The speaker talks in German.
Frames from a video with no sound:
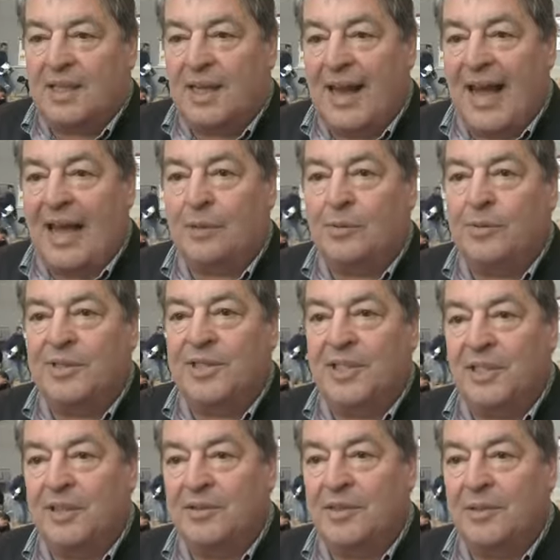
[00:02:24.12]
Der Nachwuchs
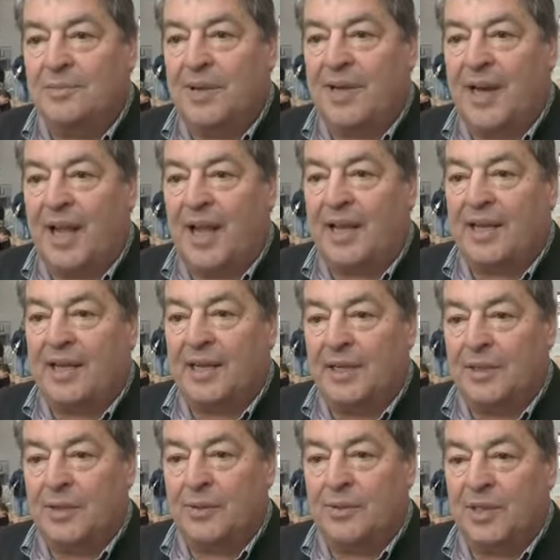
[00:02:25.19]
in unserem Bereich
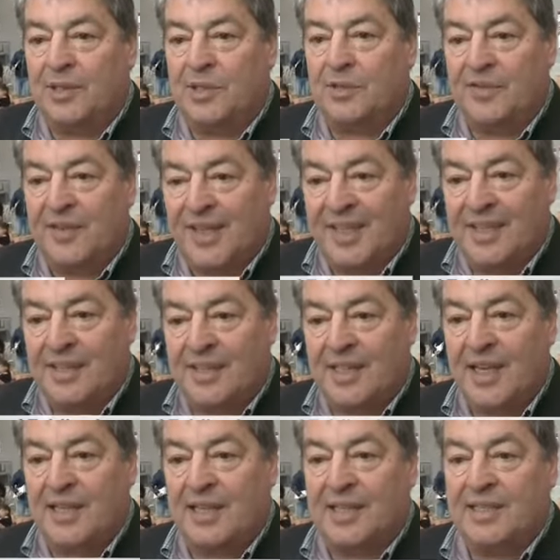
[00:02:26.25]
können wir zufrieden
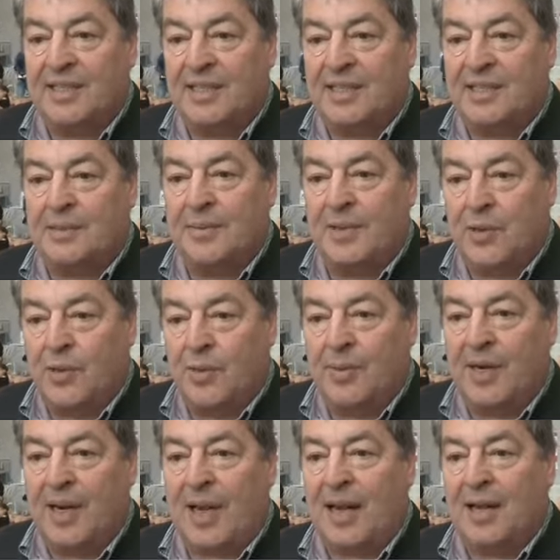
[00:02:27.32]
sein. Es ist wie
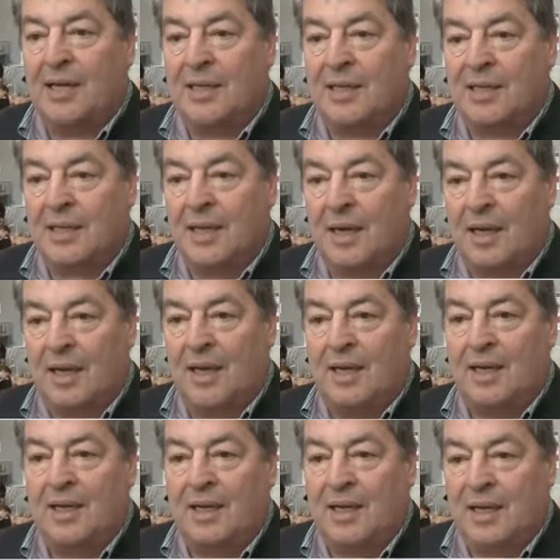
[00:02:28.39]
überall äh,
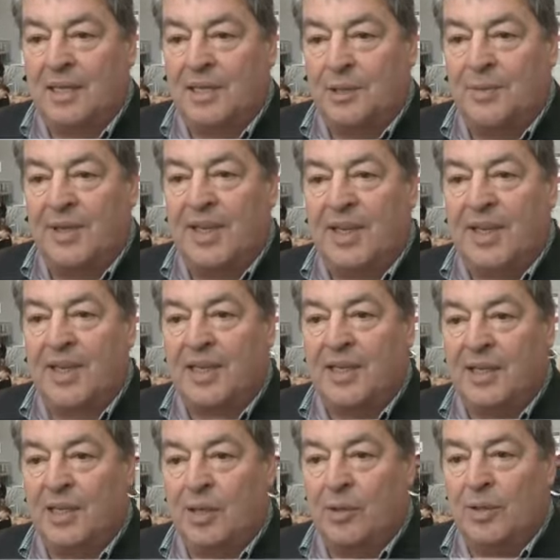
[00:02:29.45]
schwierig,
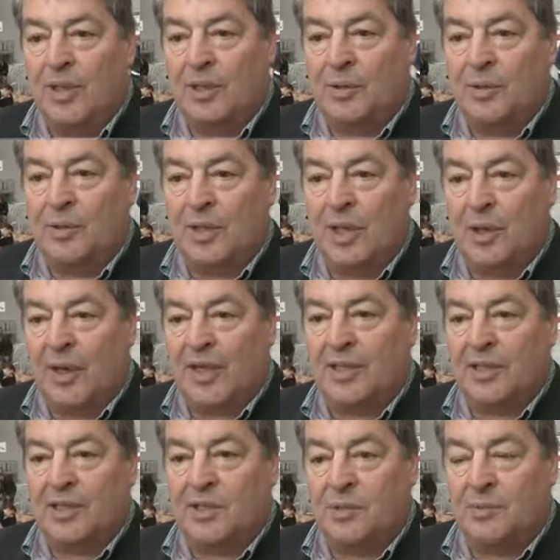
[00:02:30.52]
junge, gute
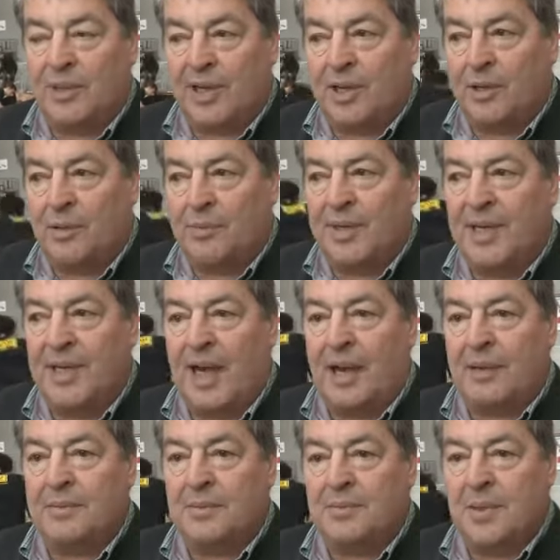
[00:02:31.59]
Leute zu bekommen,
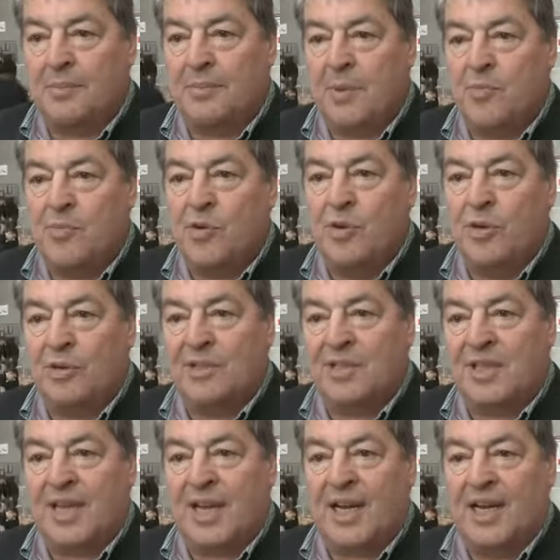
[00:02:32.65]
aber wir bemühen uns
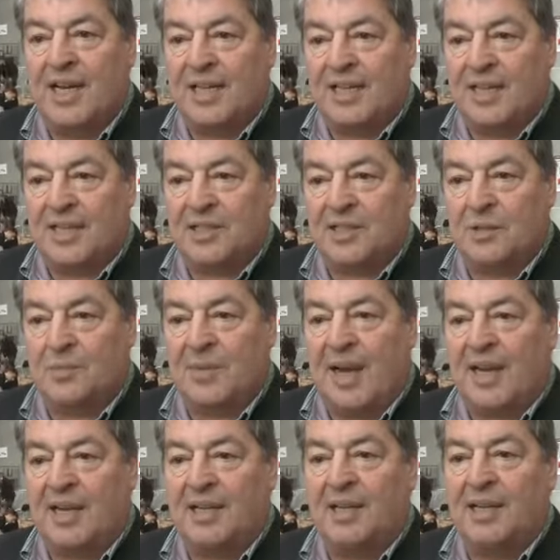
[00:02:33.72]
sehr, das zu
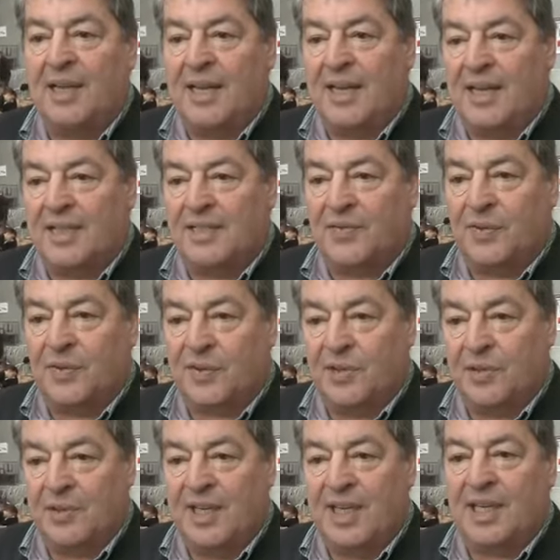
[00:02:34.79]
machen. Es
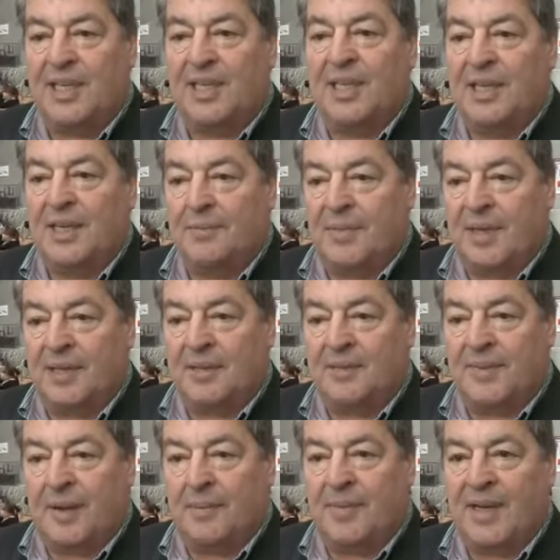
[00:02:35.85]
funktioniert. Man,
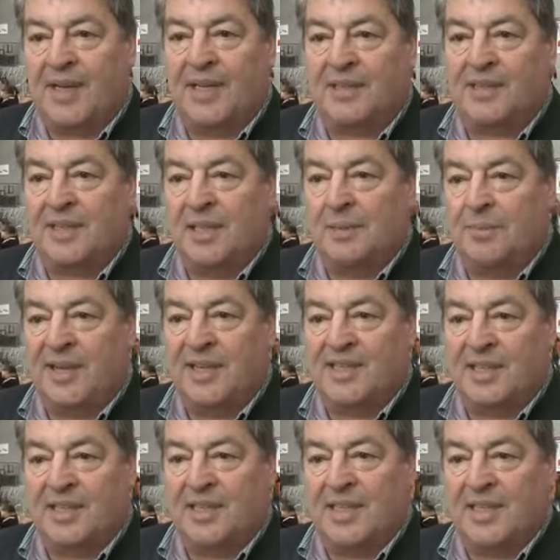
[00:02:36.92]
wenn man sich
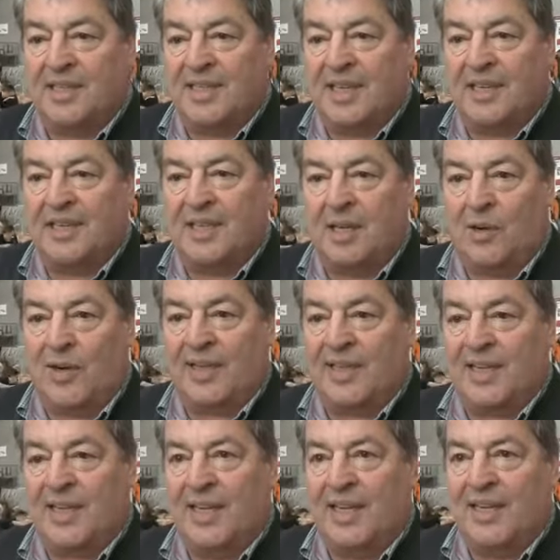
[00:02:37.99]
präsentiert, sehen die
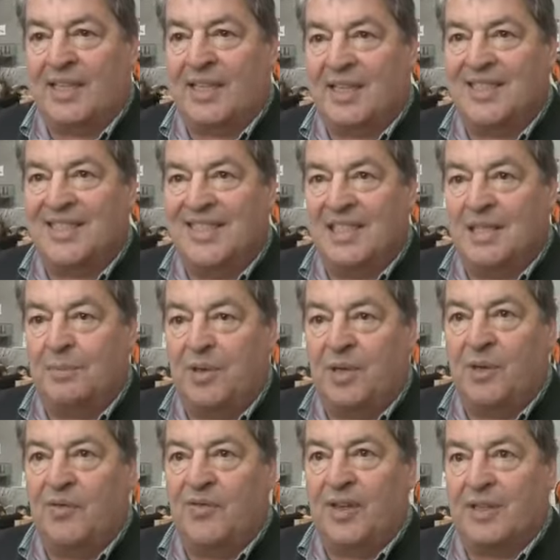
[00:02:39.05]
Leute, dass dieser
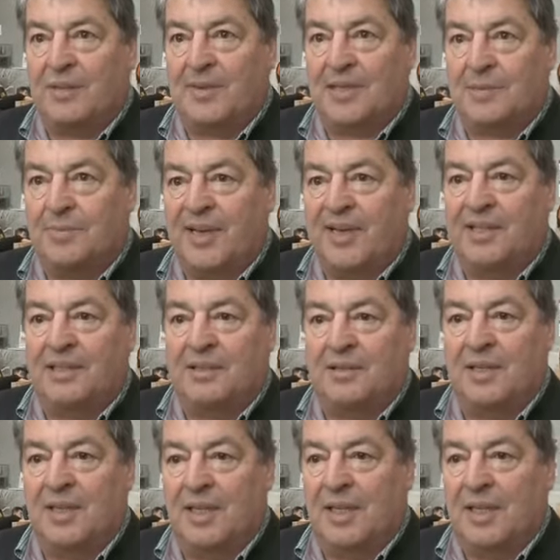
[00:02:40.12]
Beruf etwas bringt und
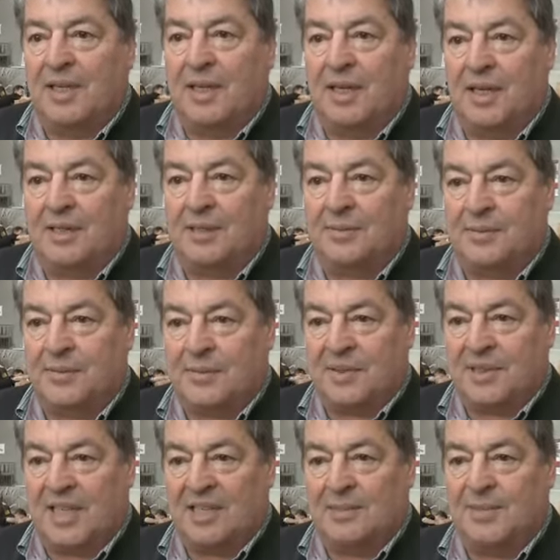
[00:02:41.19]
äh,
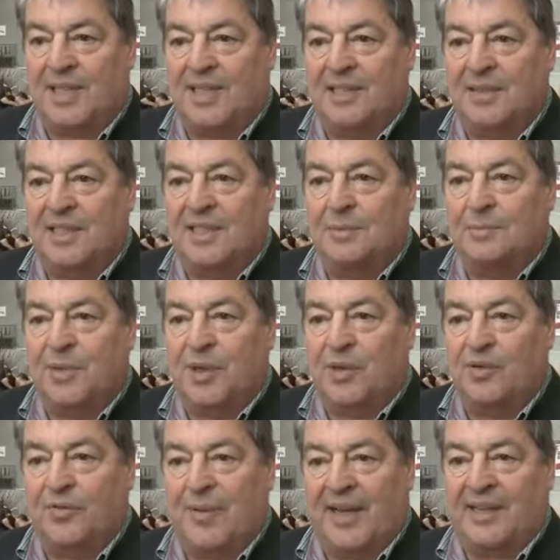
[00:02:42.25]
dass man in diesem
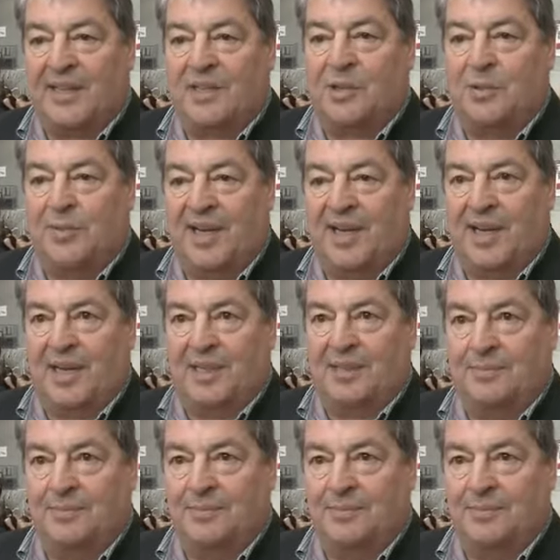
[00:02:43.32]
Beruf weiterkommen kann.